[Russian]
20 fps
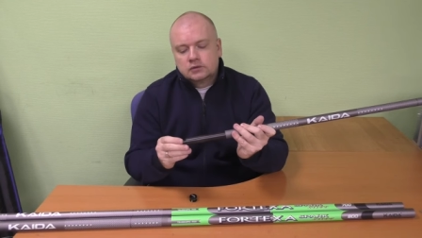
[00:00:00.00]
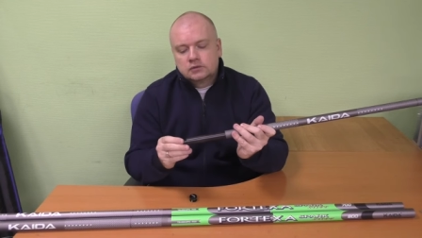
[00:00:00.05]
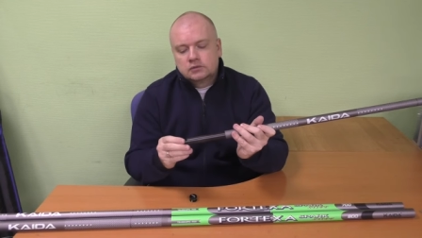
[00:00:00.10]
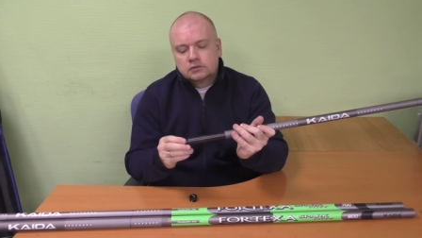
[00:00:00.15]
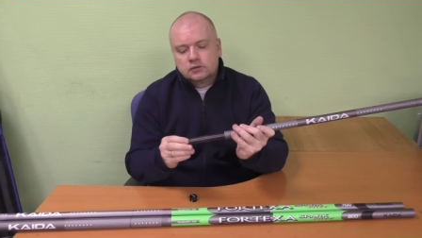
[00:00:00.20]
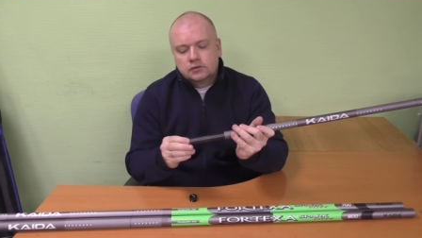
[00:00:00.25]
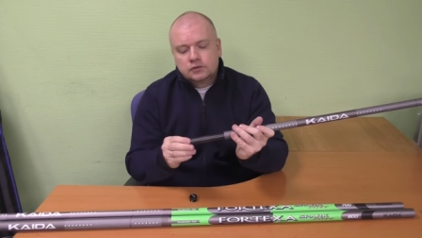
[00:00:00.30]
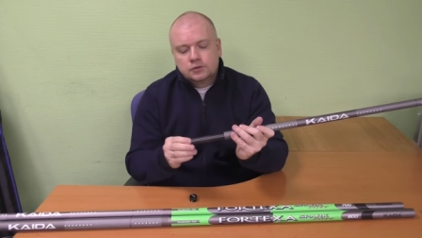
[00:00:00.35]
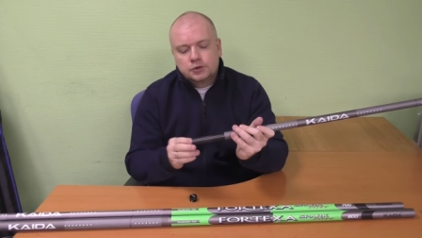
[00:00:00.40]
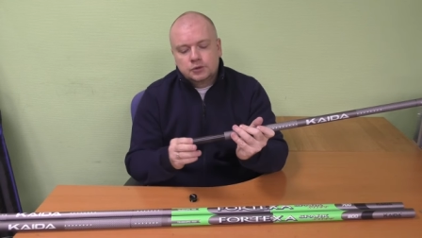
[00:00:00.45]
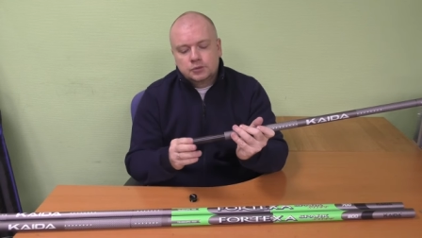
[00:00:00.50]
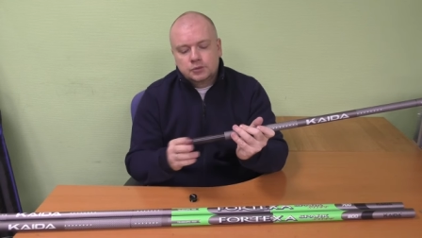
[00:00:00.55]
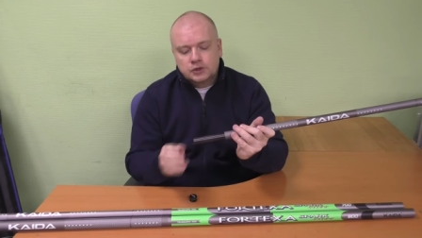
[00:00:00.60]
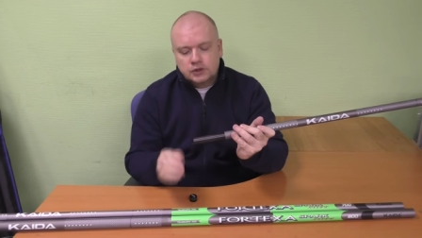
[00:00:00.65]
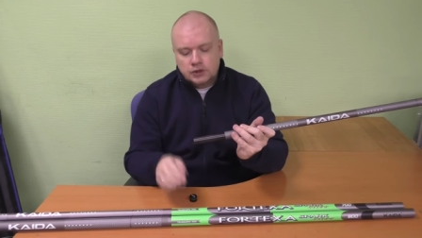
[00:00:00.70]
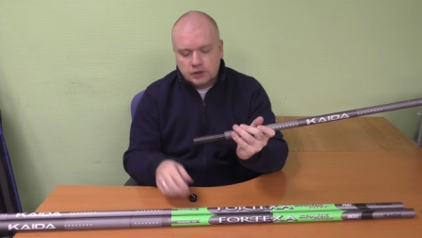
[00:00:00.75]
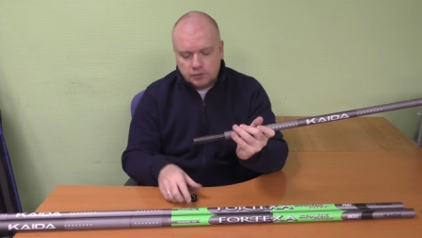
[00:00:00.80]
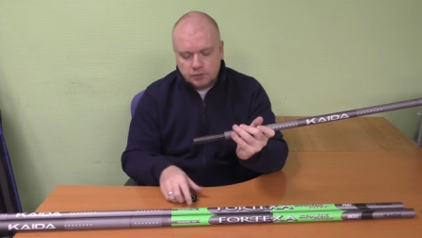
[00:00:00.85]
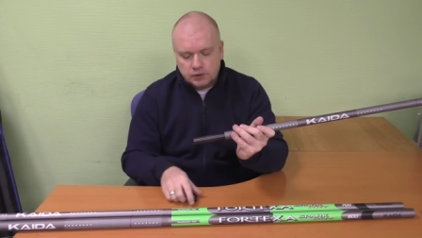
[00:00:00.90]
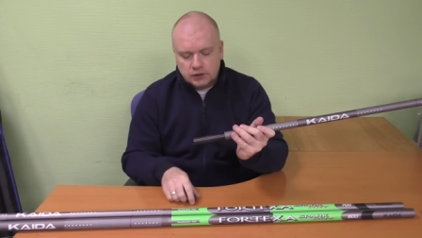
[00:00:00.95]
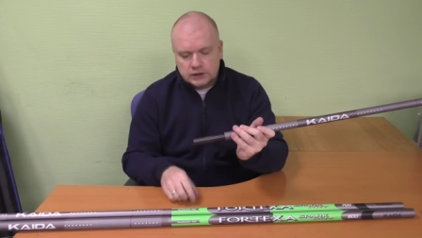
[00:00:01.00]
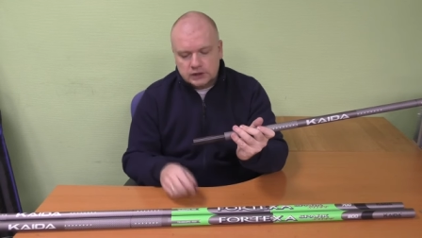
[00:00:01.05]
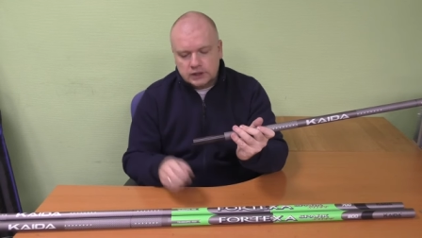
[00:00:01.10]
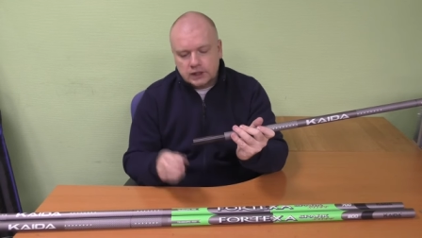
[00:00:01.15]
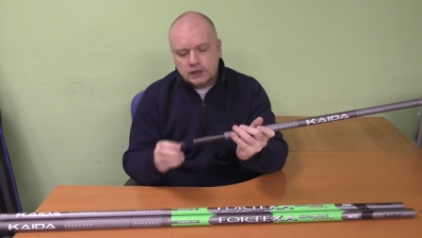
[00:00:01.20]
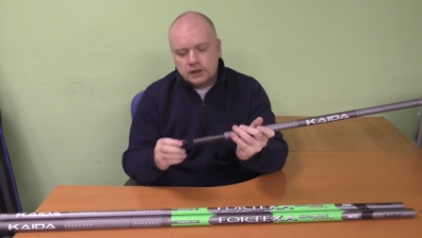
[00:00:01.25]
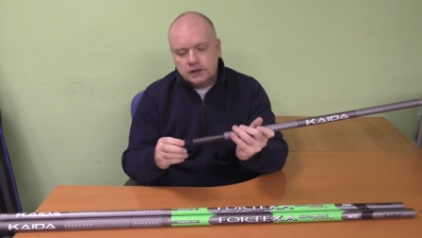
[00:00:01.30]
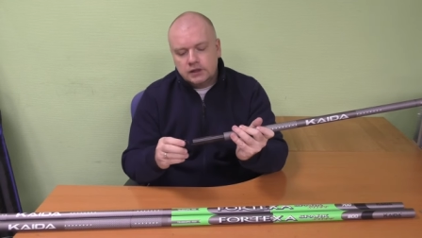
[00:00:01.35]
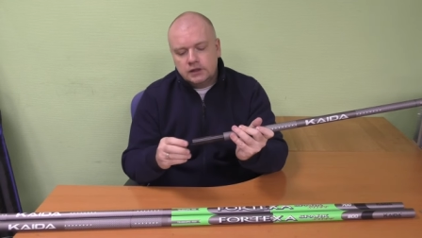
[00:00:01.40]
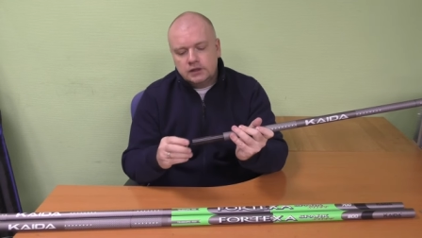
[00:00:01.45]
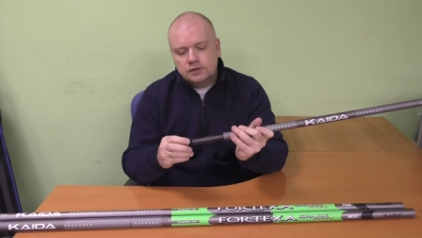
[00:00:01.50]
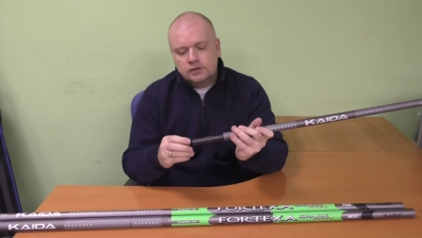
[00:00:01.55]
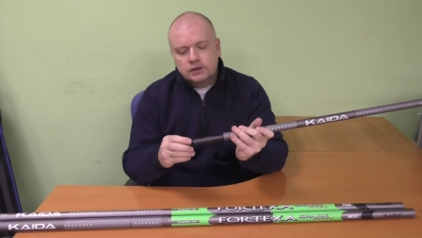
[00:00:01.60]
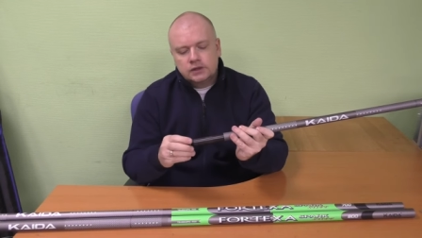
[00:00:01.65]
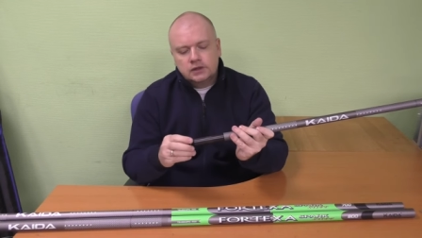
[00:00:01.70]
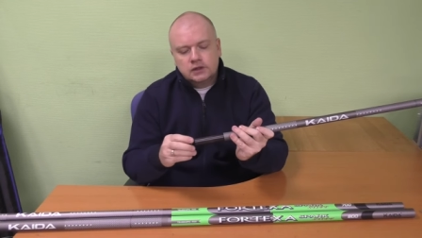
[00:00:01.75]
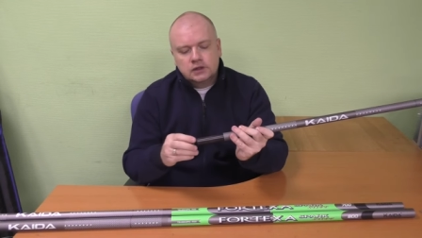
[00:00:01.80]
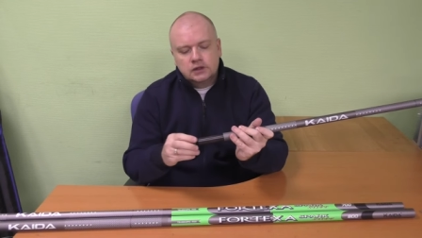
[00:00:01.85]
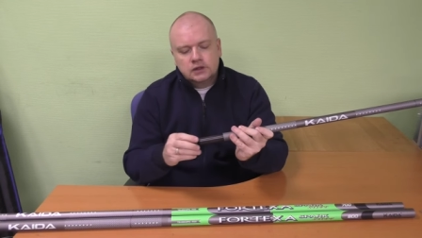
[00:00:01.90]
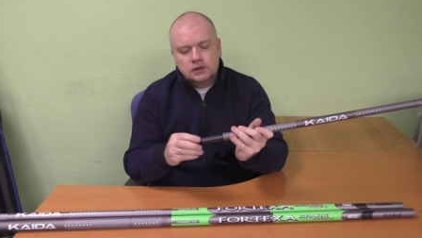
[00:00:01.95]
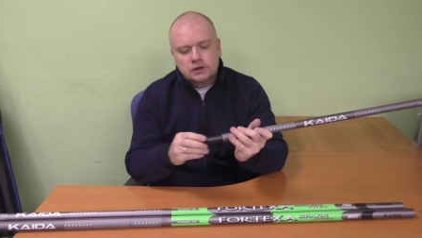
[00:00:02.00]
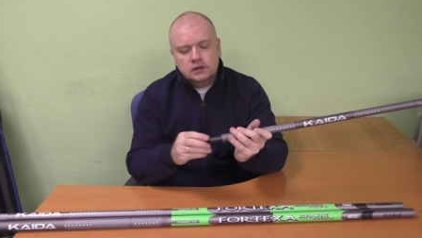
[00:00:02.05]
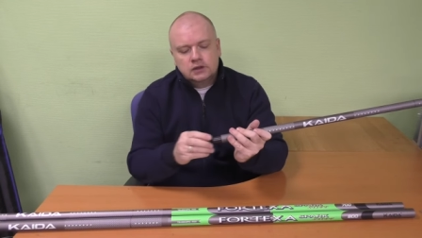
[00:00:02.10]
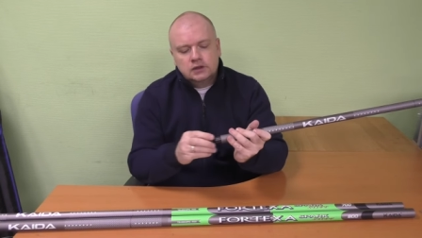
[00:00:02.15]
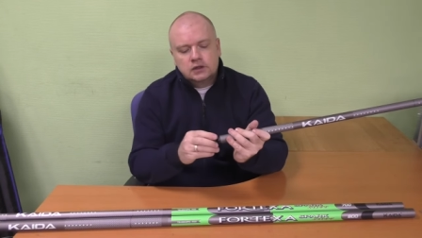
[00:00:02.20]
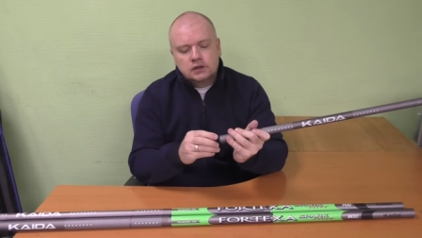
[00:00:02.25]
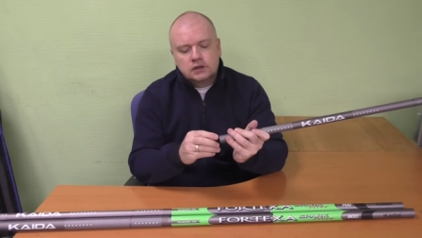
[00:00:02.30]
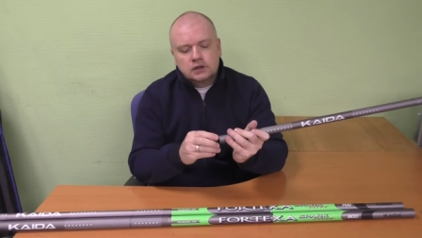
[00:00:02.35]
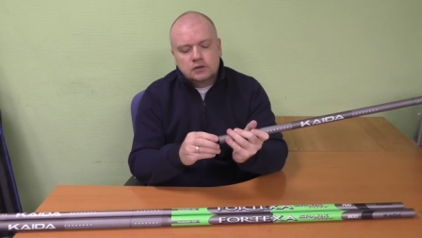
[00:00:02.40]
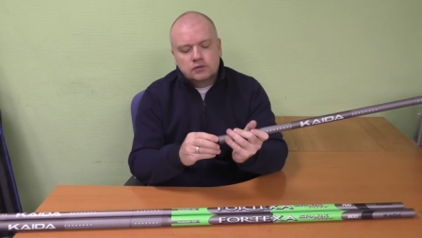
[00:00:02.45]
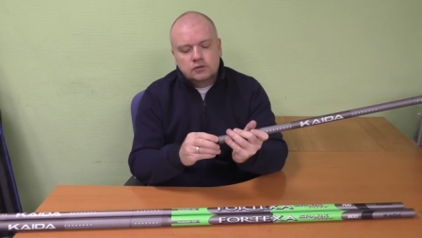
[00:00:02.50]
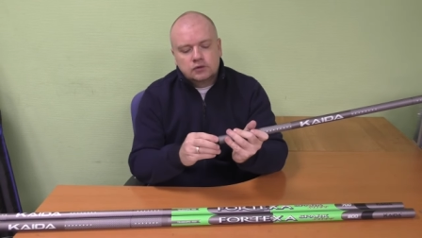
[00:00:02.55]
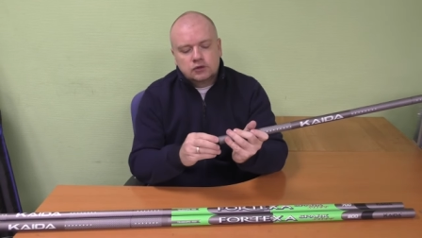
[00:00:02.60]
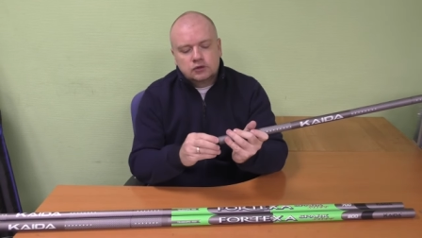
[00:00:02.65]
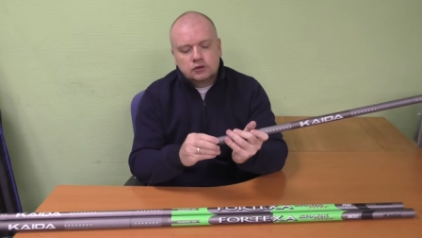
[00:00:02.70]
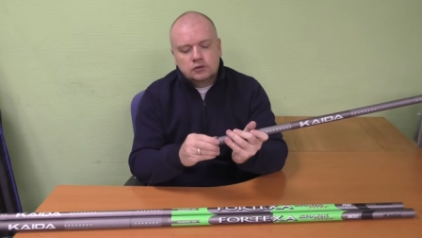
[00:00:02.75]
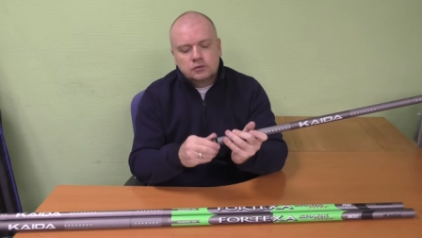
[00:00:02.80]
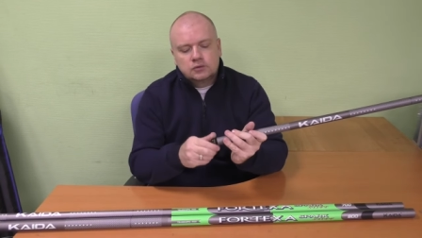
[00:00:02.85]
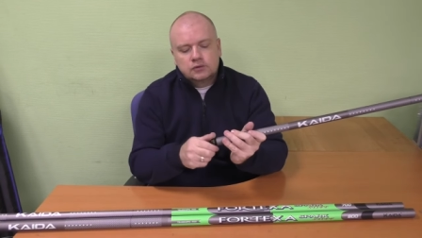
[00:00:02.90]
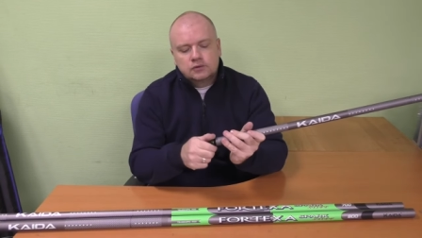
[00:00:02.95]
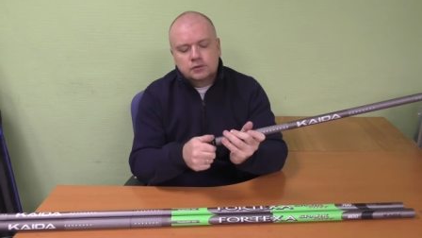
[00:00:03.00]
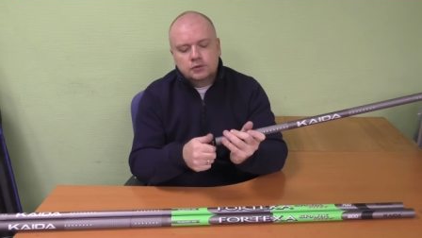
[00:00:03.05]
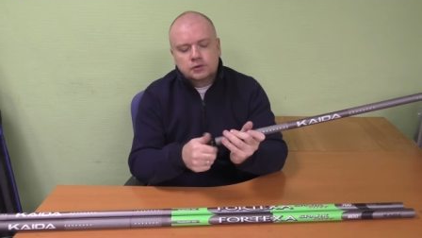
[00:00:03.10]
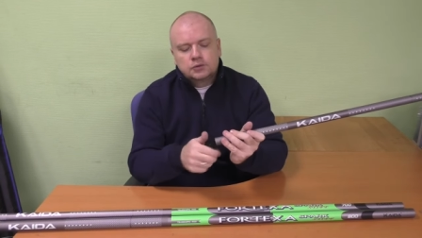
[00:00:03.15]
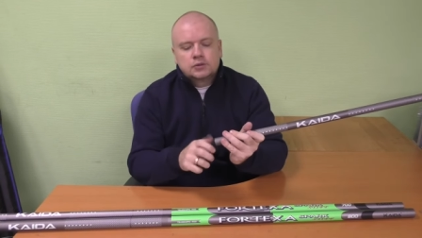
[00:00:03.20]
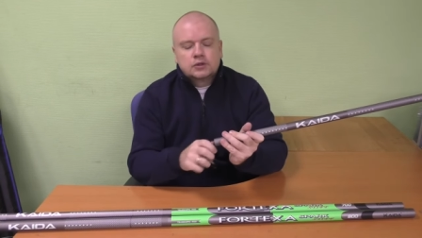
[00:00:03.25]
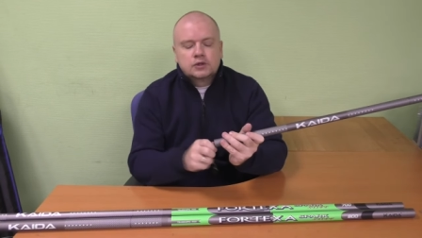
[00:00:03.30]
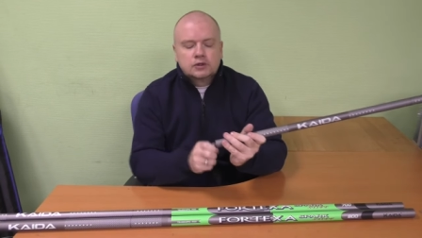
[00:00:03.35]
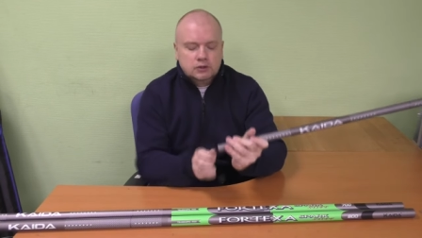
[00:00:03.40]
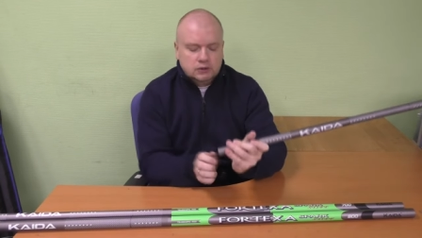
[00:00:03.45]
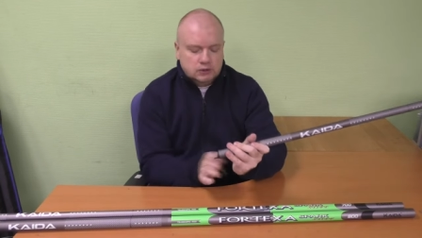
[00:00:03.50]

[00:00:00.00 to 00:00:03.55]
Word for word: ну, в общем-то, не было заклинивания и для того, чтобы, в общем-то,